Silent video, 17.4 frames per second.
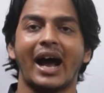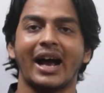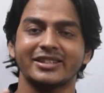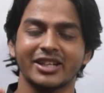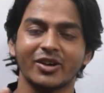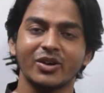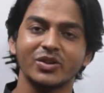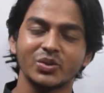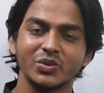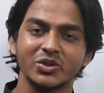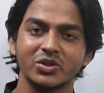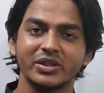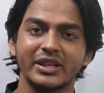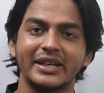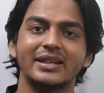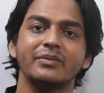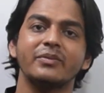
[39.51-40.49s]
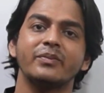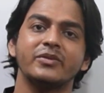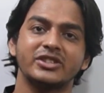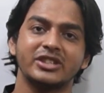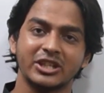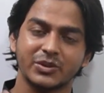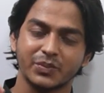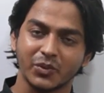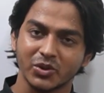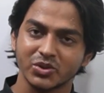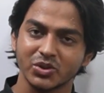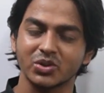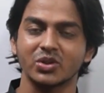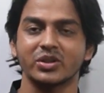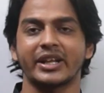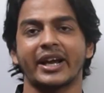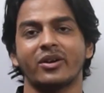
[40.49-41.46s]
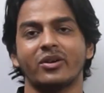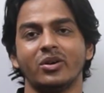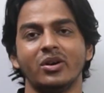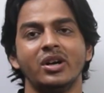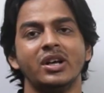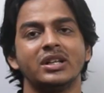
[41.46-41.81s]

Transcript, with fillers: আশা করি তুমি যদি এটি শেষ পর্যন্ত দেখো